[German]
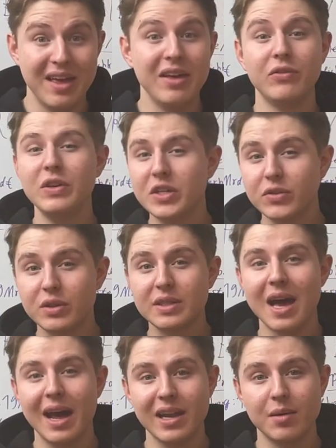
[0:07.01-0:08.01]
Wie ich zu
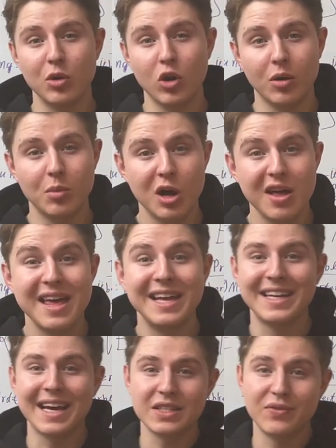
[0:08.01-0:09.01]
dieser Annahme komme,
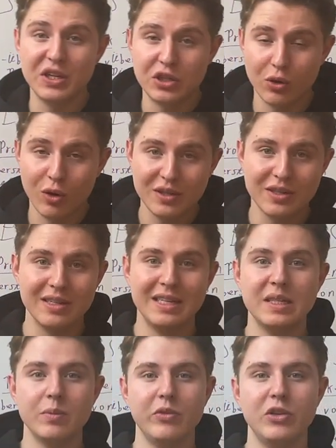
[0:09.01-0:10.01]
das werde ich heute in
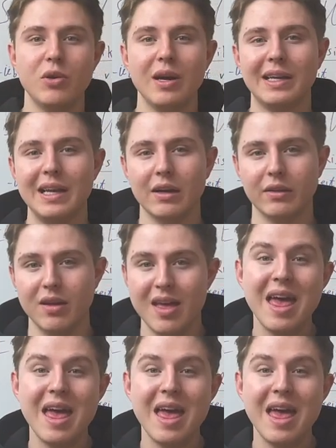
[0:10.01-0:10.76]
diesem Video erklären.